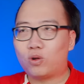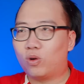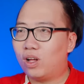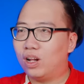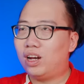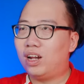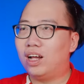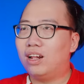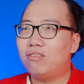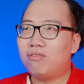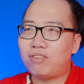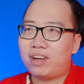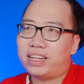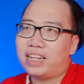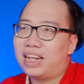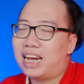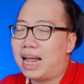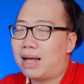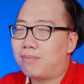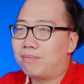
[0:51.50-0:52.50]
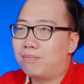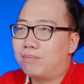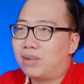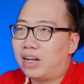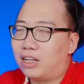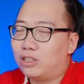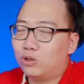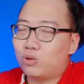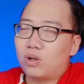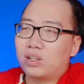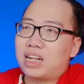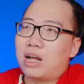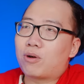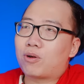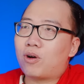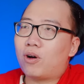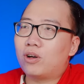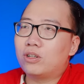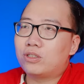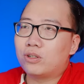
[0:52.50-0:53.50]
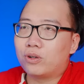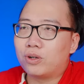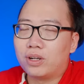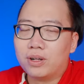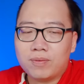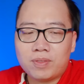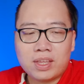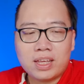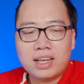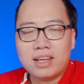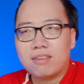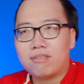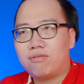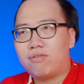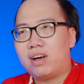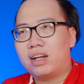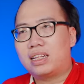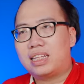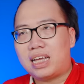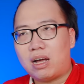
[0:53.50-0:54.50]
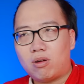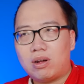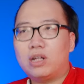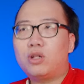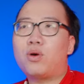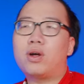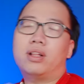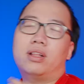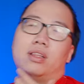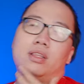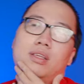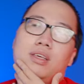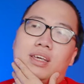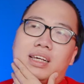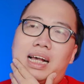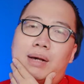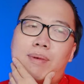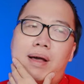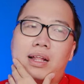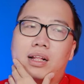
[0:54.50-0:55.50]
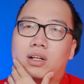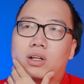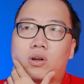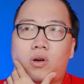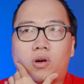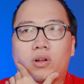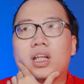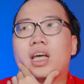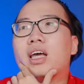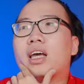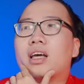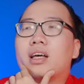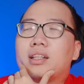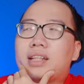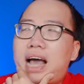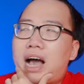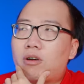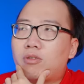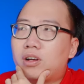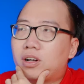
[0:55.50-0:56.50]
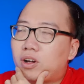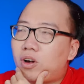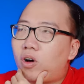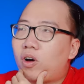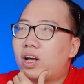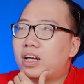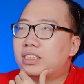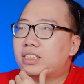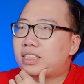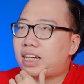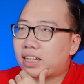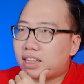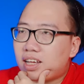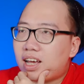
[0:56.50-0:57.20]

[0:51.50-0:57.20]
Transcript: số lượng lớn về để làm cái ruộng đào coi rồi và theo lý thuyết thì các bạn có thể đào được coin ra